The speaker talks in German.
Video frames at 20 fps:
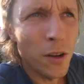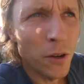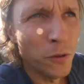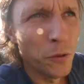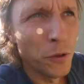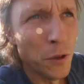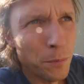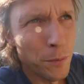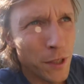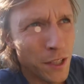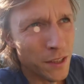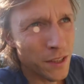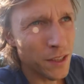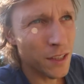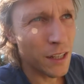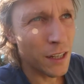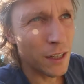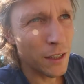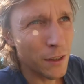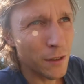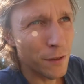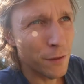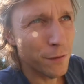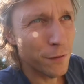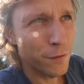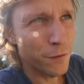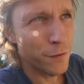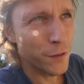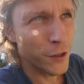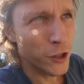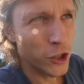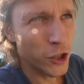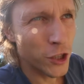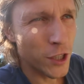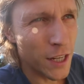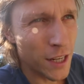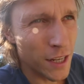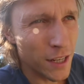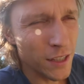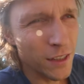Und nur damit ich das recht
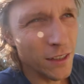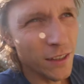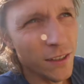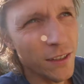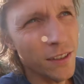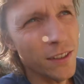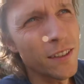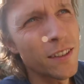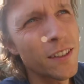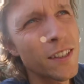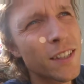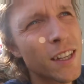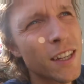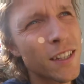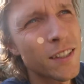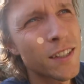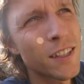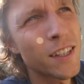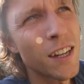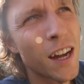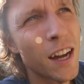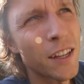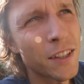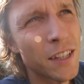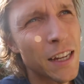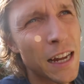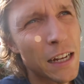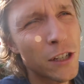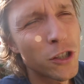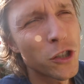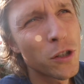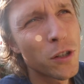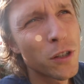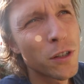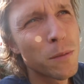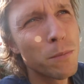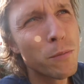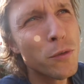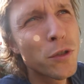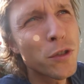verstehe, das heißt, die HTL-Schüler,
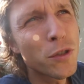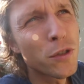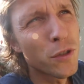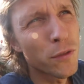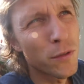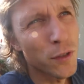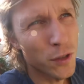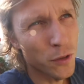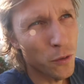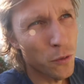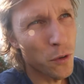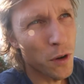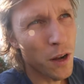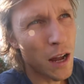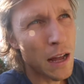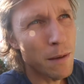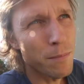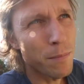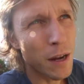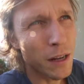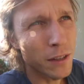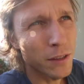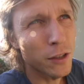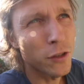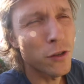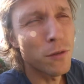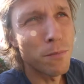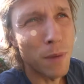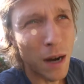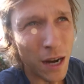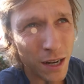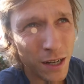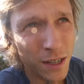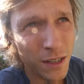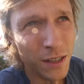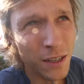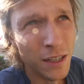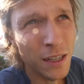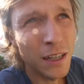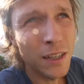die müssen sowieso ein Praktikum machen.